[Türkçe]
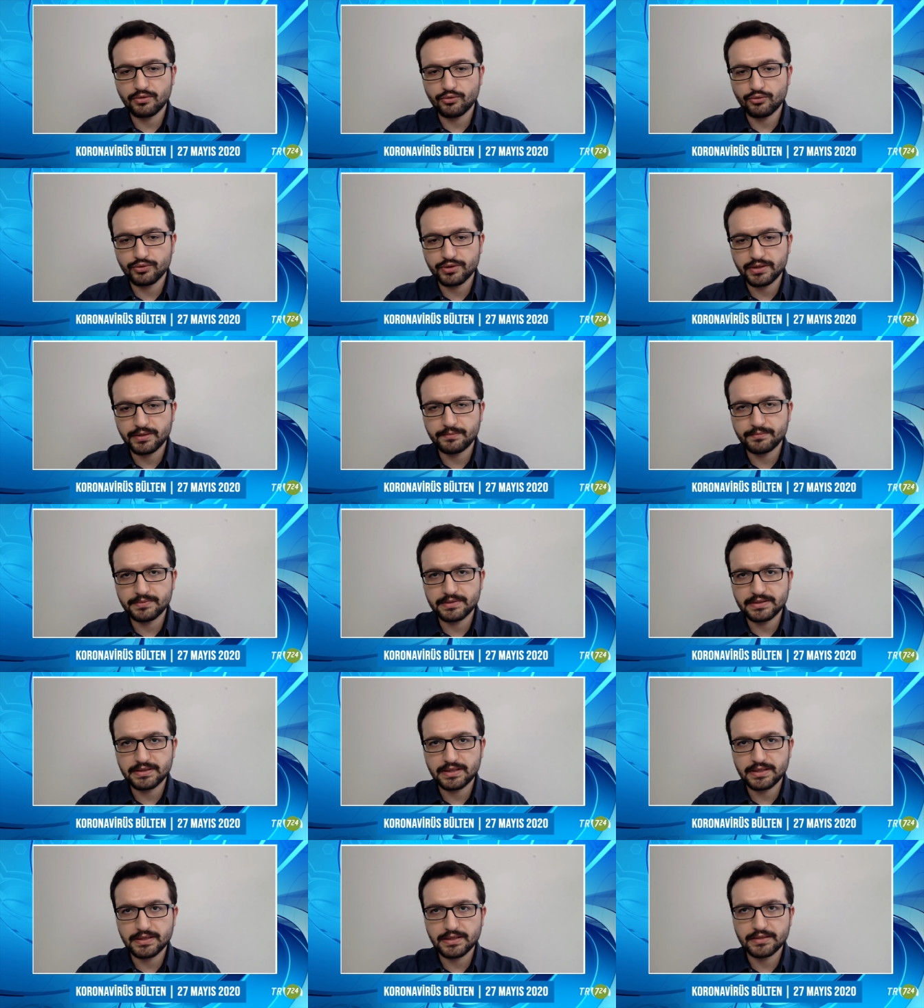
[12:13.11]

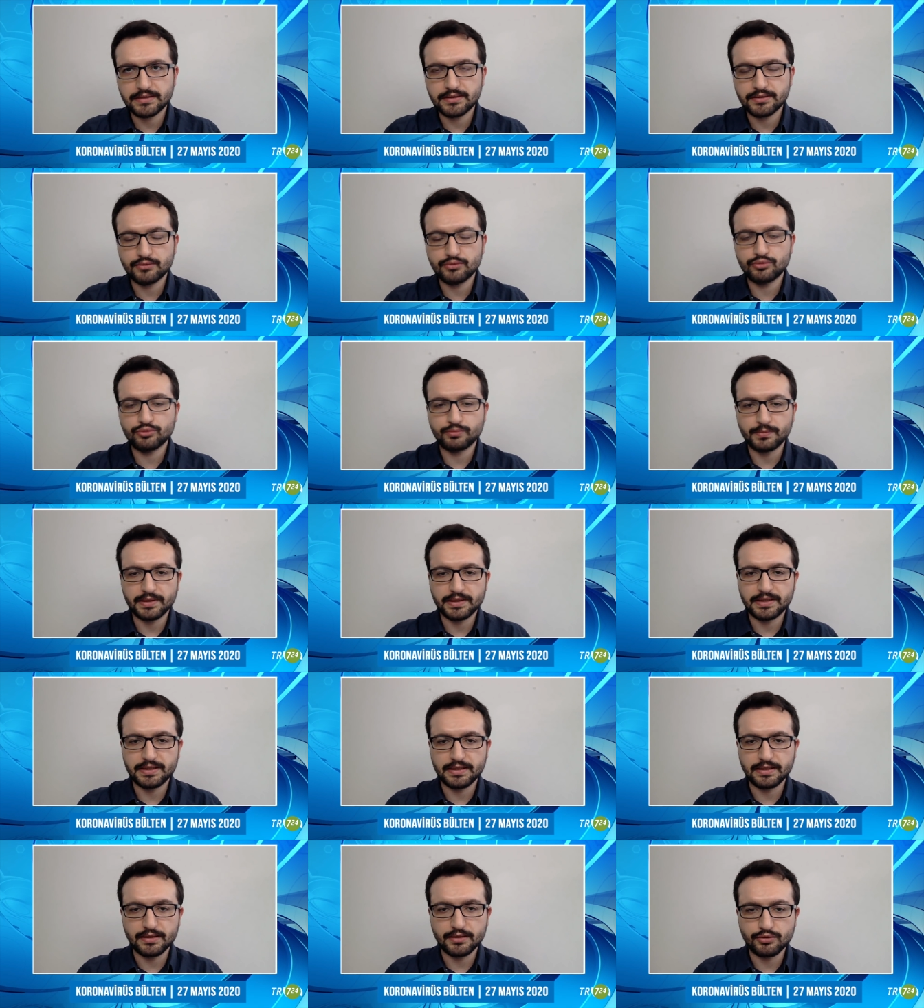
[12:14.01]
önlemleri ayakta
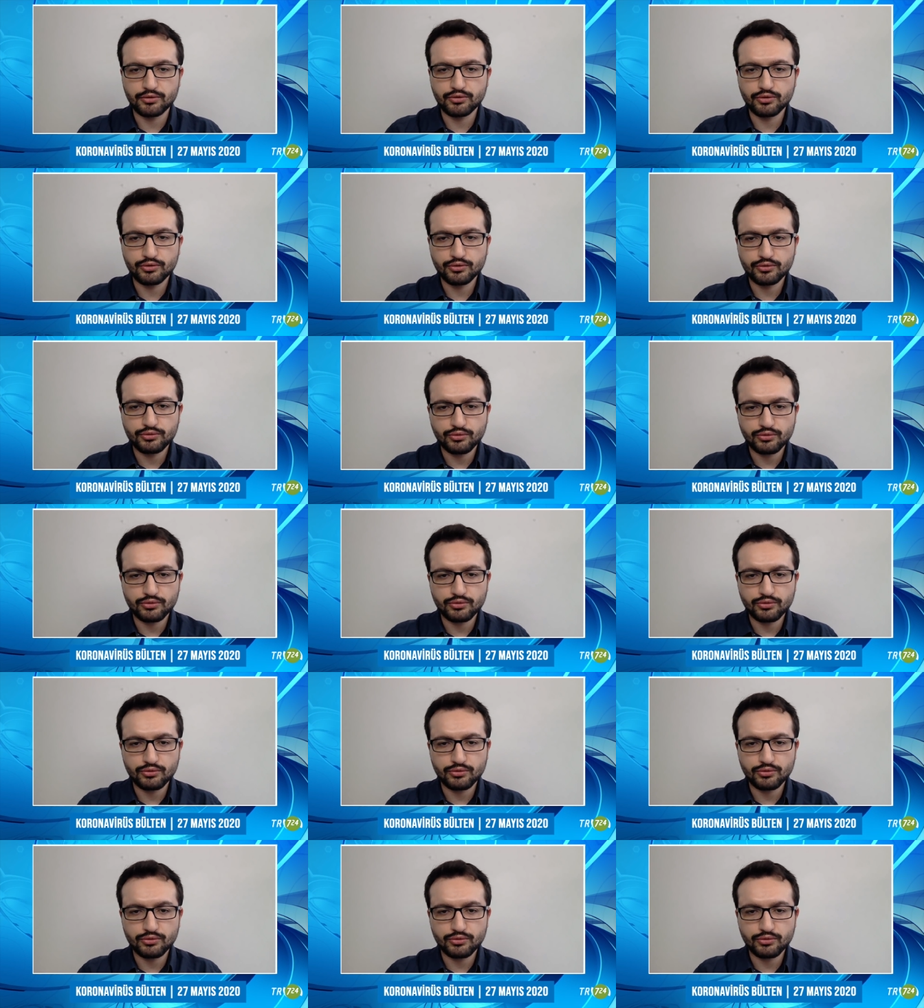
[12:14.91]
tutmak gerekiyor.